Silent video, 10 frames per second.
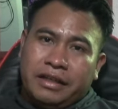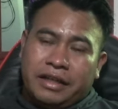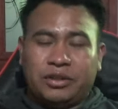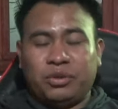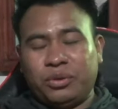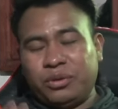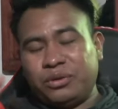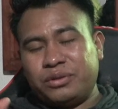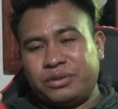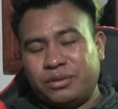a
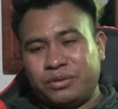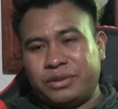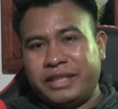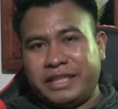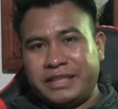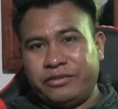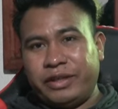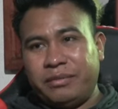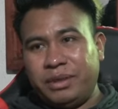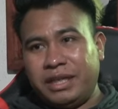todos los, los
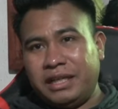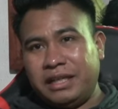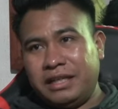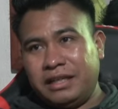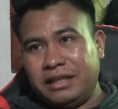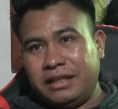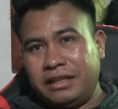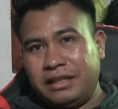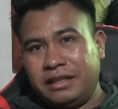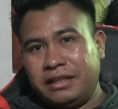
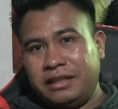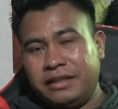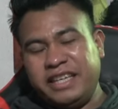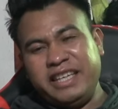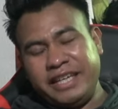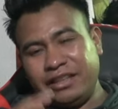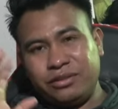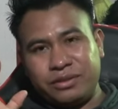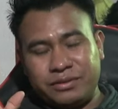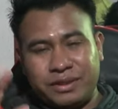
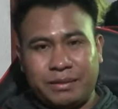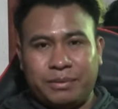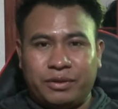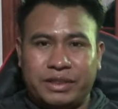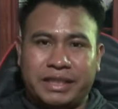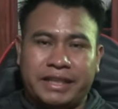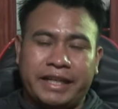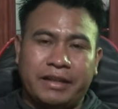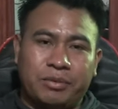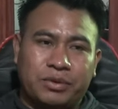19.500 suscriptores que
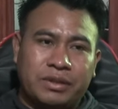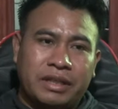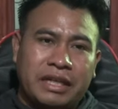tenemos,